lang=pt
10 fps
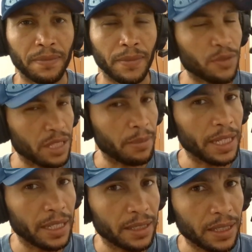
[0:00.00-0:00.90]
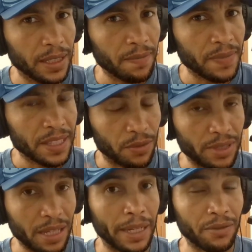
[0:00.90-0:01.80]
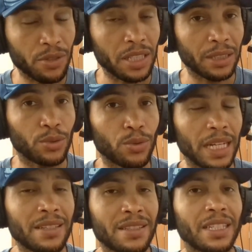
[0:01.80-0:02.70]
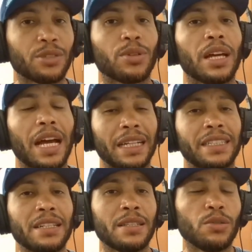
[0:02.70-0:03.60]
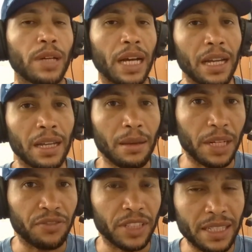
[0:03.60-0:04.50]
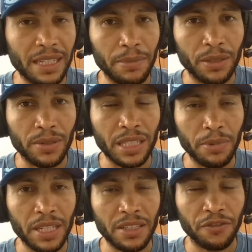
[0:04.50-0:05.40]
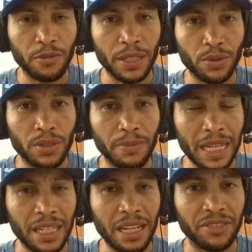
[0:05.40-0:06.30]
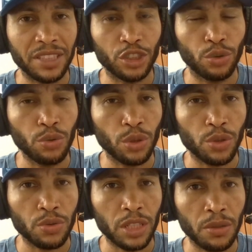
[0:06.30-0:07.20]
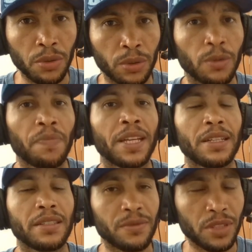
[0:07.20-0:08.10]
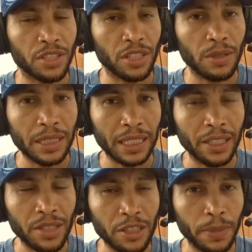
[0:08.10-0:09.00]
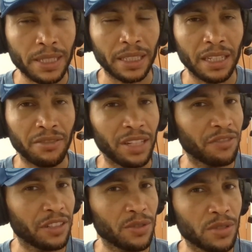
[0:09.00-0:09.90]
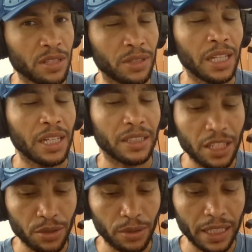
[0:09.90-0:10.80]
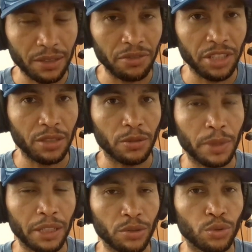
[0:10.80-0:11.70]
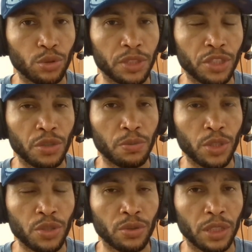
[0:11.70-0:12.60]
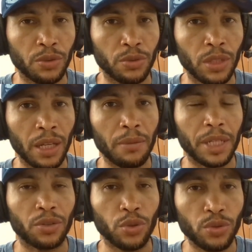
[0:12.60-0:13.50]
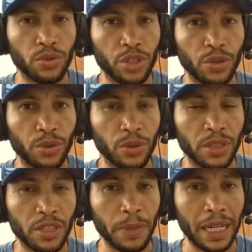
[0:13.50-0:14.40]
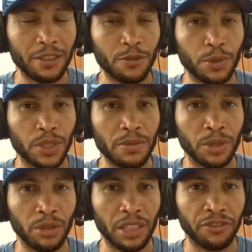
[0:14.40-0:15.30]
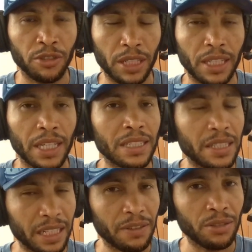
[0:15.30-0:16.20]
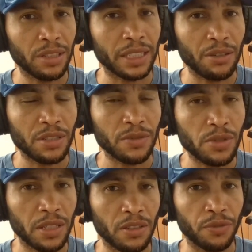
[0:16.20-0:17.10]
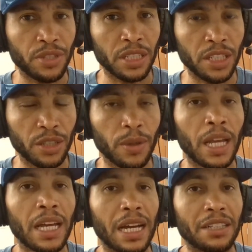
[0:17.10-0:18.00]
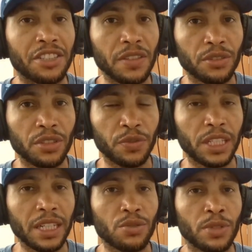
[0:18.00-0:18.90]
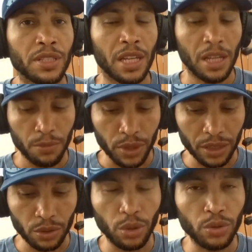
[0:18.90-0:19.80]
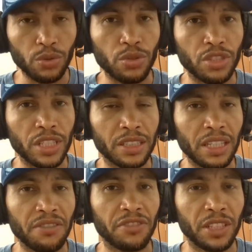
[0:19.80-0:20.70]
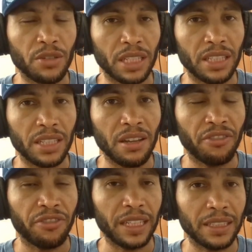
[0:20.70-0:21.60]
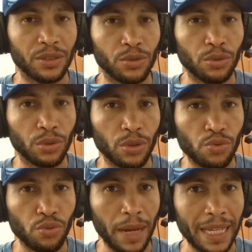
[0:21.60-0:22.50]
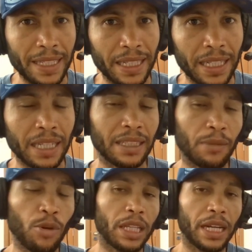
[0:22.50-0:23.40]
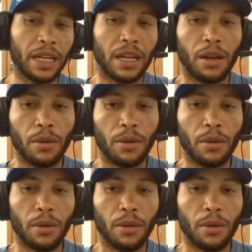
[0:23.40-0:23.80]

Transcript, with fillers: Mas você é Bahia? Se você é Bahia, você está no lugar certo. Aqui é seu lugar para ficar sabendo sempre das informações mais relevantes do nosso tricolor. E se você chegou até aqui, eu já te peço aquele velho favorzinho, deixa o like no vídeo para que o YouTube distribua esse conteúdo para todos os tricolores espalhados por esse mundo aí afora. Se inscreva no canal se você ainda não for inscrito, ative as notificações, porque todos os dias tem vídeos aqui falando do nosso Bahia. Tá bom, galera?